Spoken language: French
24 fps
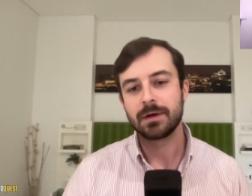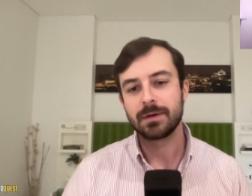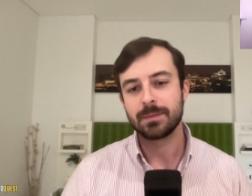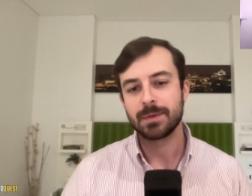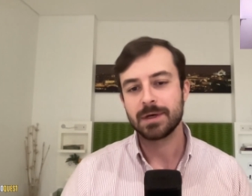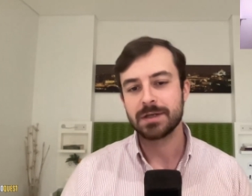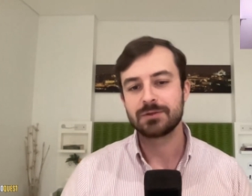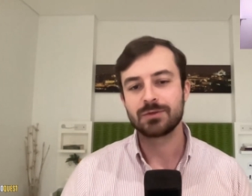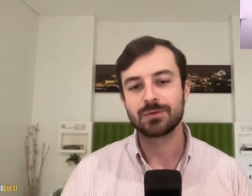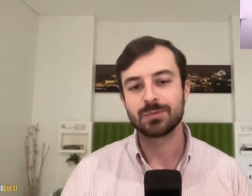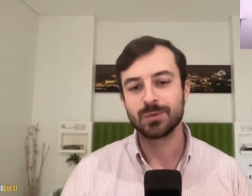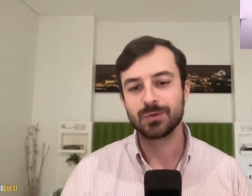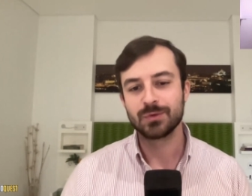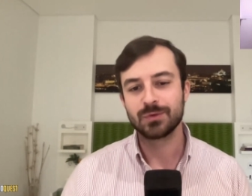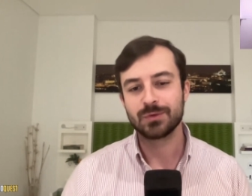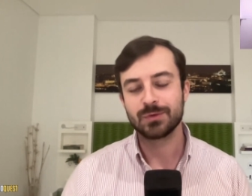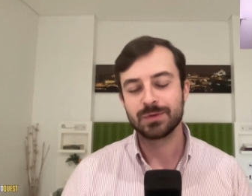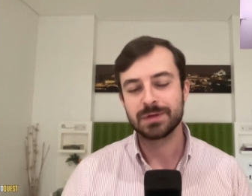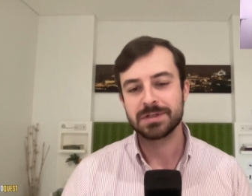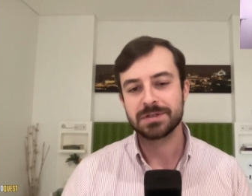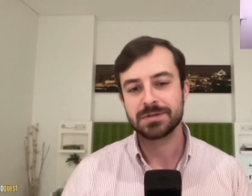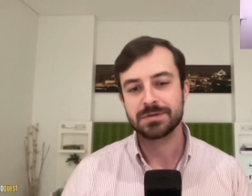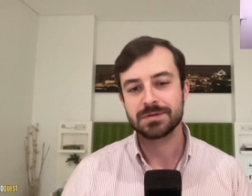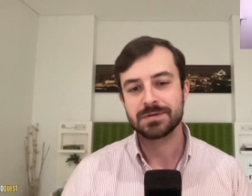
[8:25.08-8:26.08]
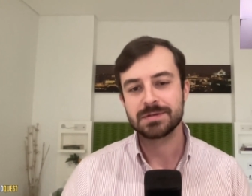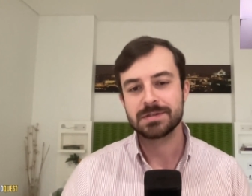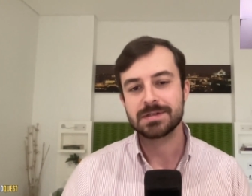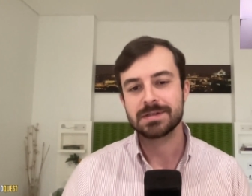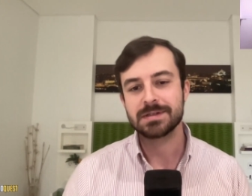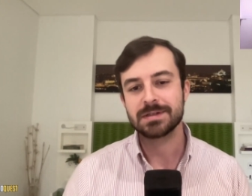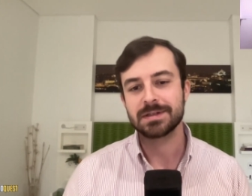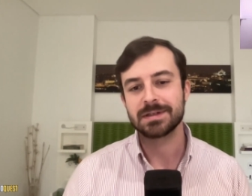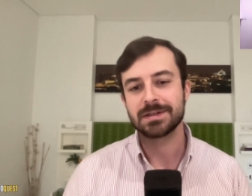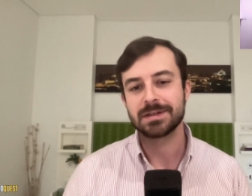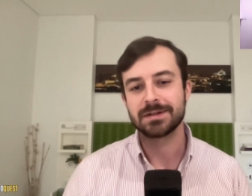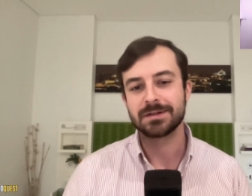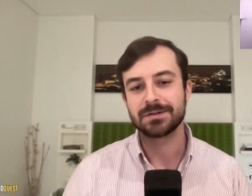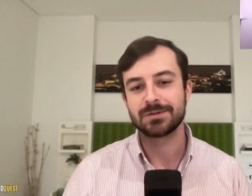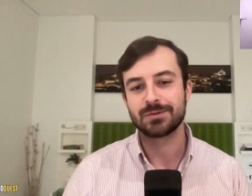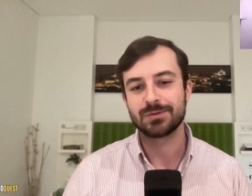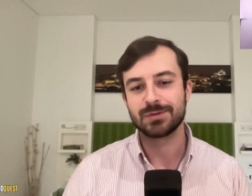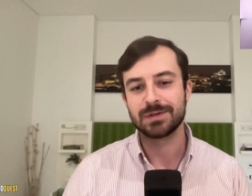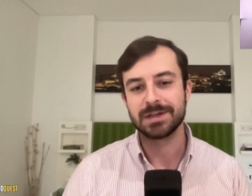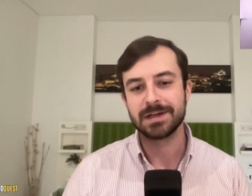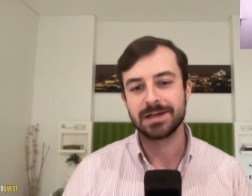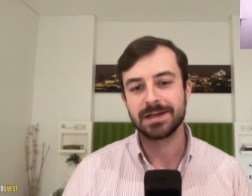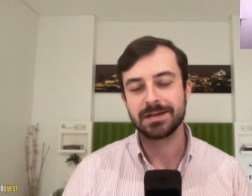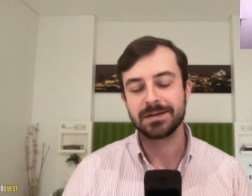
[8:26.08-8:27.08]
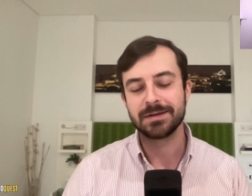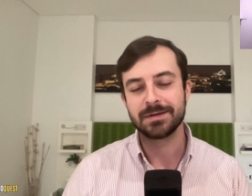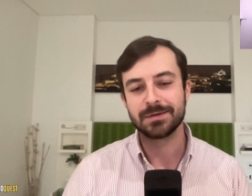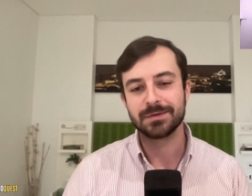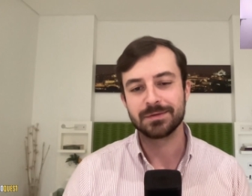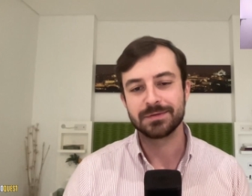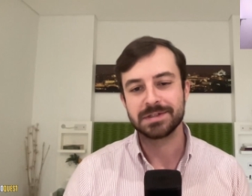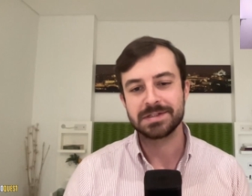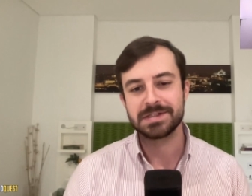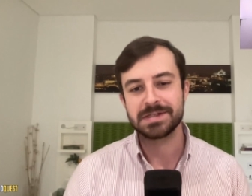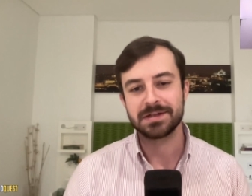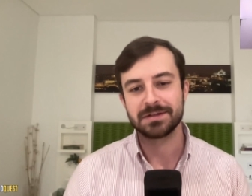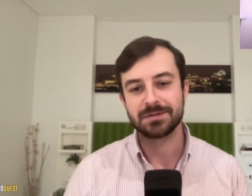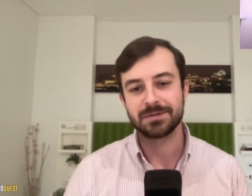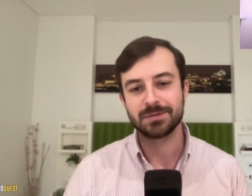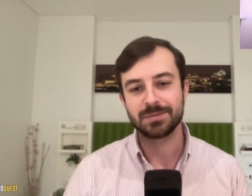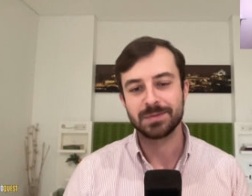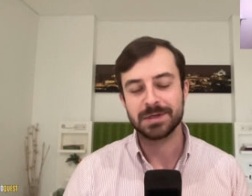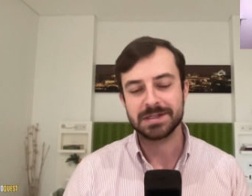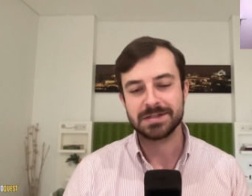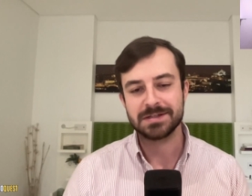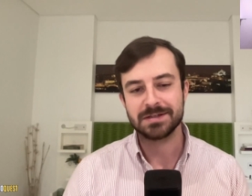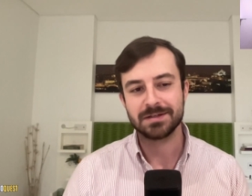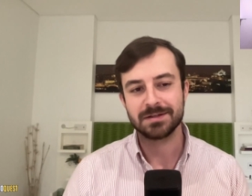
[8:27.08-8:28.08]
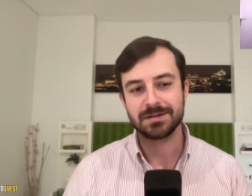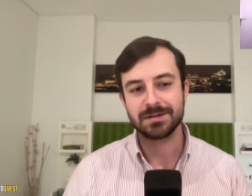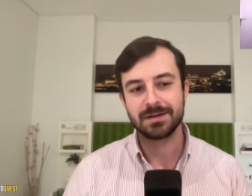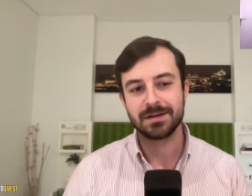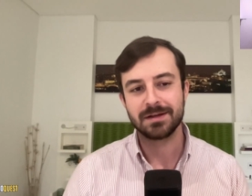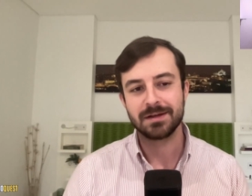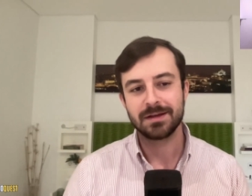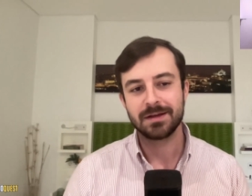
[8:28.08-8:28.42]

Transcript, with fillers: bah, tu montes ton agence et euh, tu délègues, on va dire, à d'autres personnes.